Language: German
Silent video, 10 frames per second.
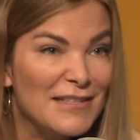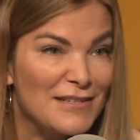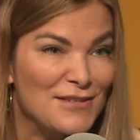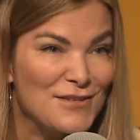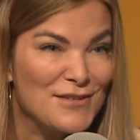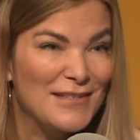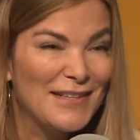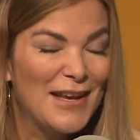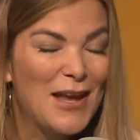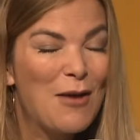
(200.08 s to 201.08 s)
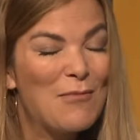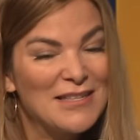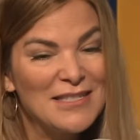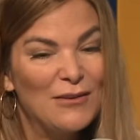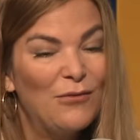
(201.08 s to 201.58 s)
sich. Und
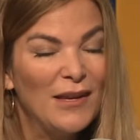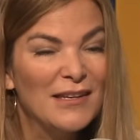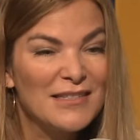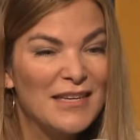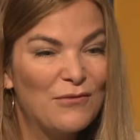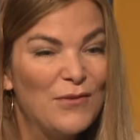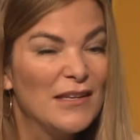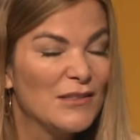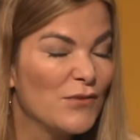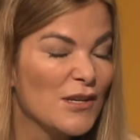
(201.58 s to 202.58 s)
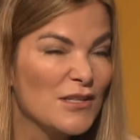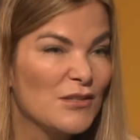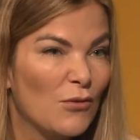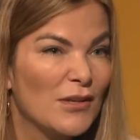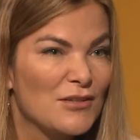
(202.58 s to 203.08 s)
man sieht vieles, vieles
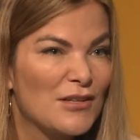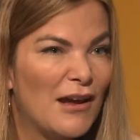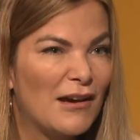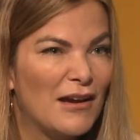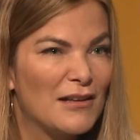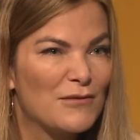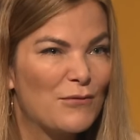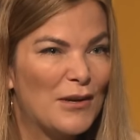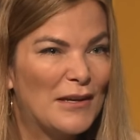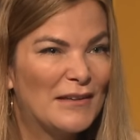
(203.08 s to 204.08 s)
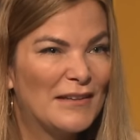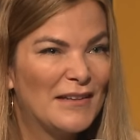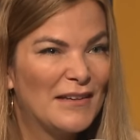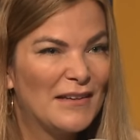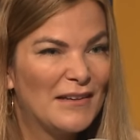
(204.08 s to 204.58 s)
wirklich deutlich klarer als vorher. Wenn